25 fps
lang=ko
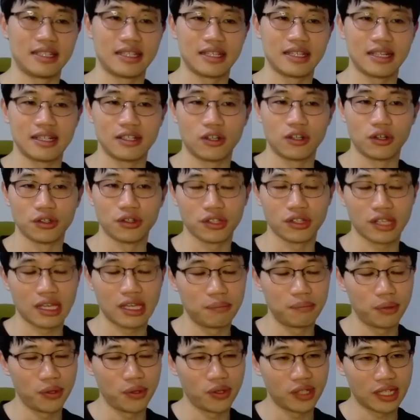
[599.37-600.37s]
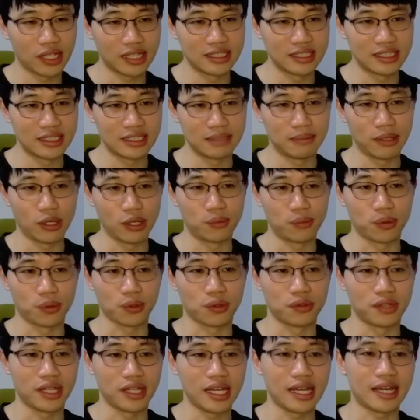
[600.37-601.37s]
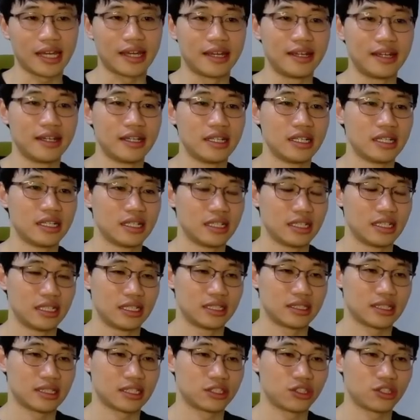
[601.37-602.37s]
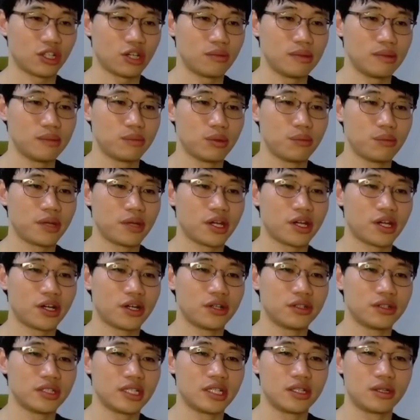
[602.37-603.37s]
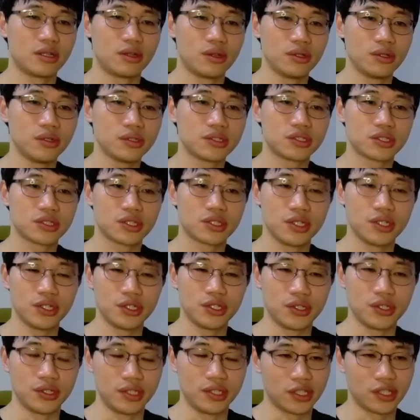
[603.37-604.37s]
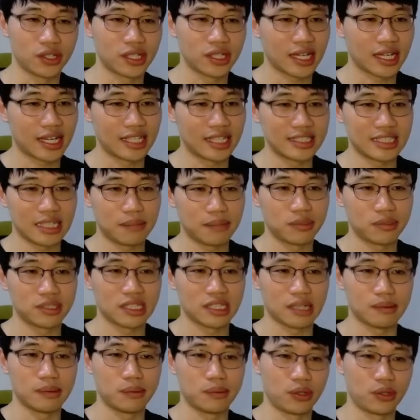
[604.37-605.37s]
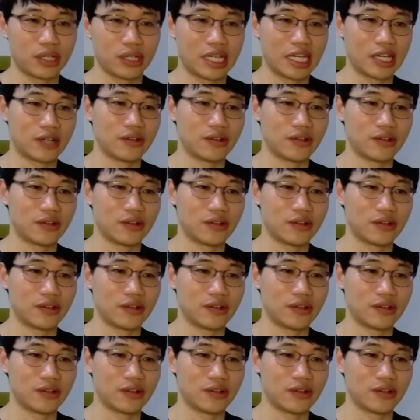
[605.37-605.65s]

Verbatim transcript: 어떻게 표현하는지 배워볼 건데 자 처음에 보면 it looks good 여기까지 한번 잡아볼게요.